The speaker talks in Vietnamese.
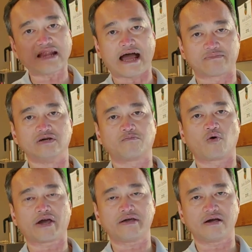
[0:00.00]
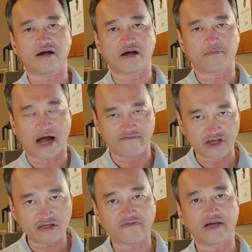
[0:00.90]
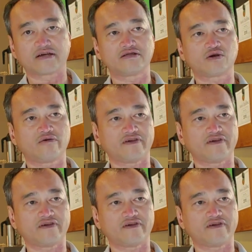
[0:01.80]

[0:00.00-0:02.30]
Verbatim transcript: làm được một cái à, bài viết như vậy, kính thưa quý